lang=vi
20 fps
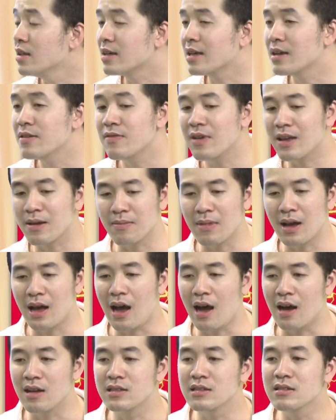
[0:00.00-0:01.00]
thì cái việc mà
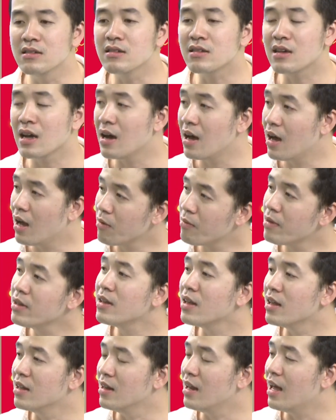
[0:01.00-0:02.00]
họ chưa có
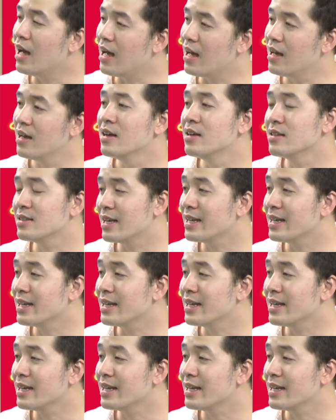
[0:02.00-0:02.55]
quyết định là